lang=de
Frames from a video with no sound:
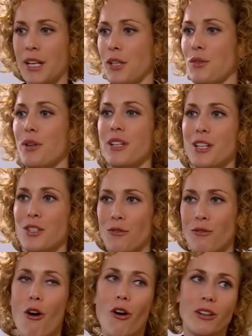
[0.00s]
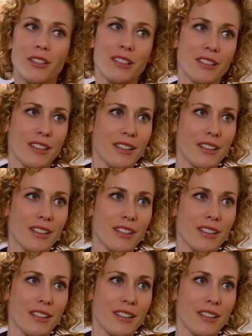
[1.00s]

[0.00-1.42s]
Ja, natürlich nicht sofort.